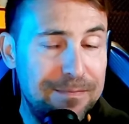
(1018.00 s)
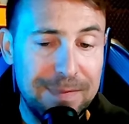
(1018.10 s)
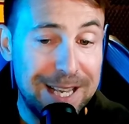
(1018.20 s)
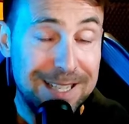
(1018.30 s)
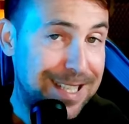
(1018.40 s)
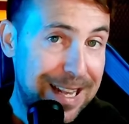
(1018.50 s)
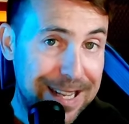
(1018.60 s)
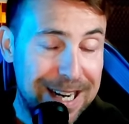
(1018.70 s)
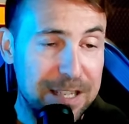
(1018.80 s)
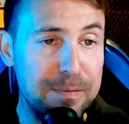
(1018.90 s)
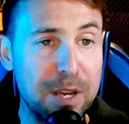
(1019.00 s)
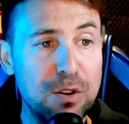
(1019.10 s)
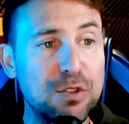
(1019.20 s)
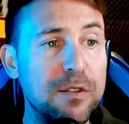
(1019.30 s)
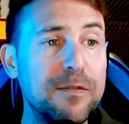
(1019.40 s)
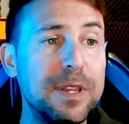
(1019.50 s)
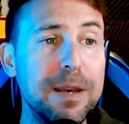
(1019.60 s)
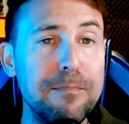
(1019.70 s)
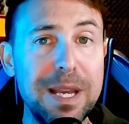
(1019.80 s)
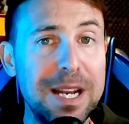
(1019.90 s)
que está detrás Microsoft
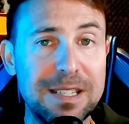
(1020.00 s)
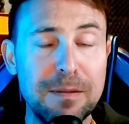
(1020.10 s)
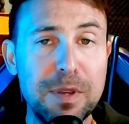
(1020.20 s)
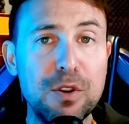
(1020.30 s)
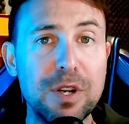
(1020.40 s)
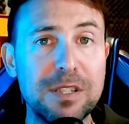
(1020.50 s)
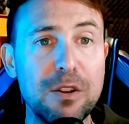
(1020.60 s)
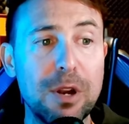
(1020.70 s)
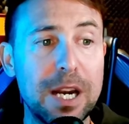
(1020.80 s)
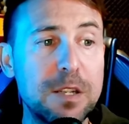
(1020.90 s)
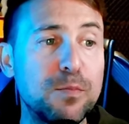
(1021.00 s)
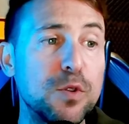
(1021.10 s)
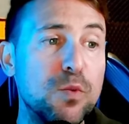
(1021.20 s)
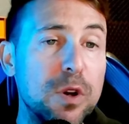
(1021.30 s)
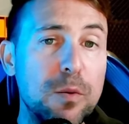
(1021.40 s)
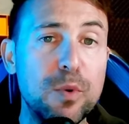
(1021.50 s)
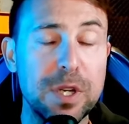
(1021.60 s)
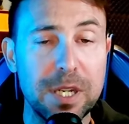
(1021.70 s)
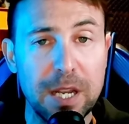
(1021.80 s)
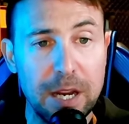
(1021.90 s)
de miles de millones de dólares. Pues bueno,
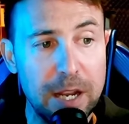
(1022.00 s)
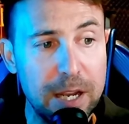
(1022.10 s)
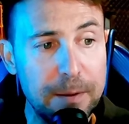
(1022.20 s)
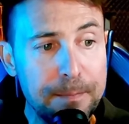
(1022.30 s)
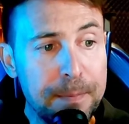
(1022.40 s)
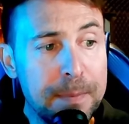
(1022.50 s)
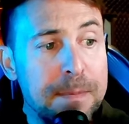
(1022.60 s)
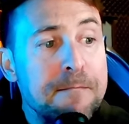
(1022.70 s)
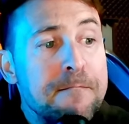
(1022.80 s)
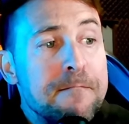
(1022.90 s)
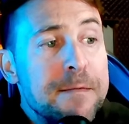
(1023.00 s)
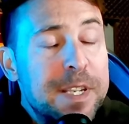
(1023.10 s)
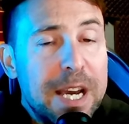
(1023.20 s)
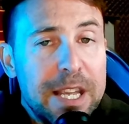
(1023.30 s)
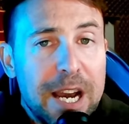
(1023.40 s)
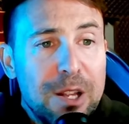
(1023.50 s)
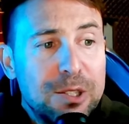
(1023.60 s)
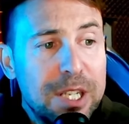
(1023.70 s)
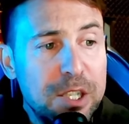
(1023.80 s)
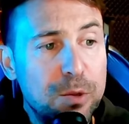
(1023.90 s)
pues eh, se ha llegado a
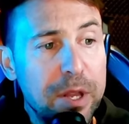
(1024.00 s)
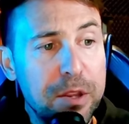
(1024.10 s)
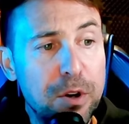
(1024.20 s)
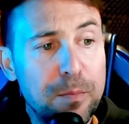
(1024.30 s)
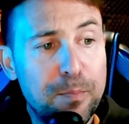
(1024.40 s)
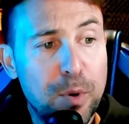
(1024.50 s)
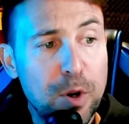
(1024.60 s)
esta situación por